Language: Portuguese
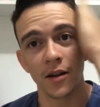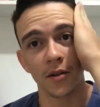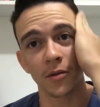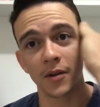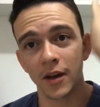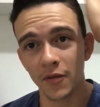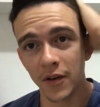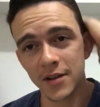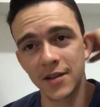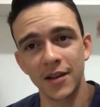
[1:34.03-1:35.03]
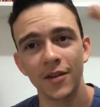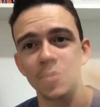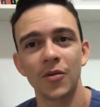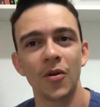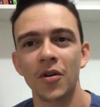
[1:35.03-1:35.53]
Eu não quero fazer,
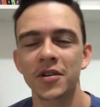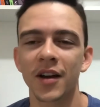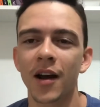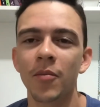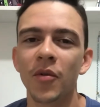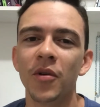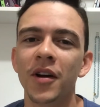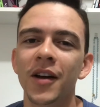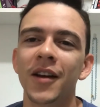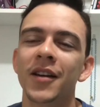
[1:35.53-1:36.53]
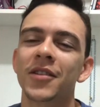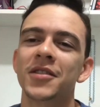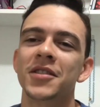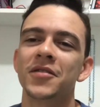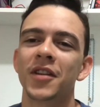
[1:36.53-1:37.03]
não gosto, acabou.
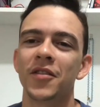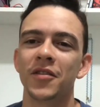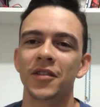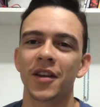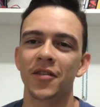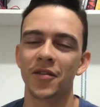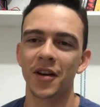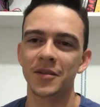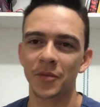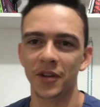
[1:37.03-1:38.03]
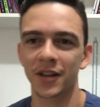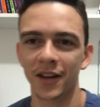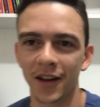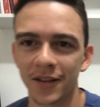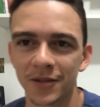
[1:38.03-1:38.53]
Inclusive teve, teve uma resposta
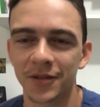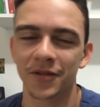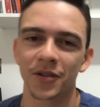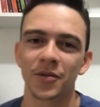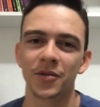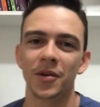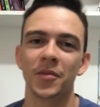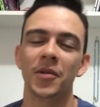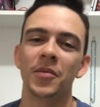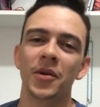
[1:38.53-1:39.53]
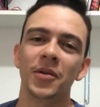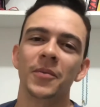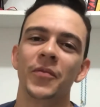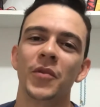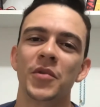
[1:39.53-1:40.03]
lá do foi de um amigo meu,
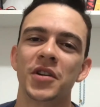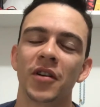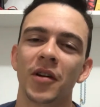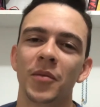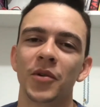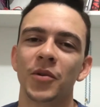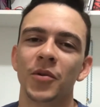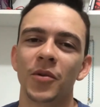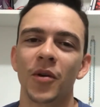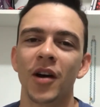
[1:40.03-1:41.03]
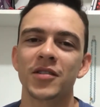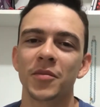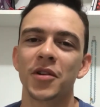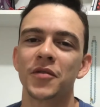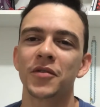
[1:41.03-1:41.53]
do Michel, ele botou, qual é a sua
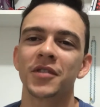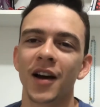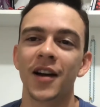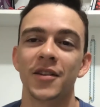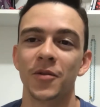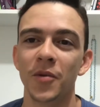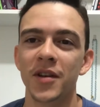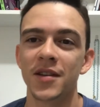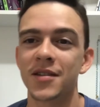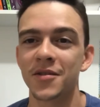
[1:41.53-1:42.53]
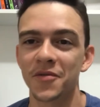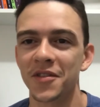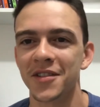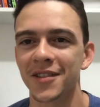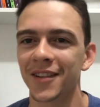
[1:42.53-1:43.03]
maior dificuldade? O exercício
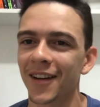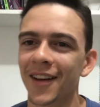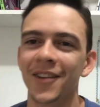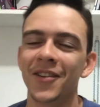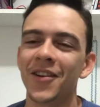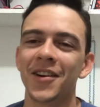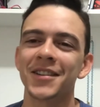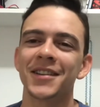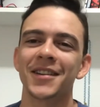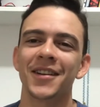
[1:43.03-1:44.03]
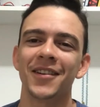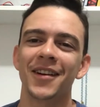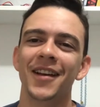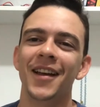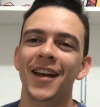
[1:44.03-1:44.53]
físico. Ele não gosta, então
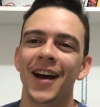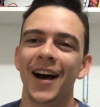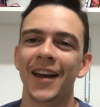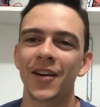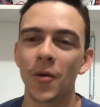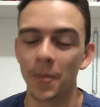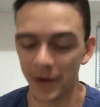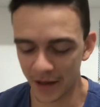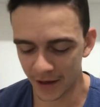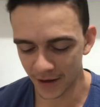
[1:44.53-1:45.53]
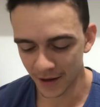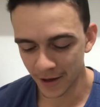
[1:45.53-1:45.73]
aí complica.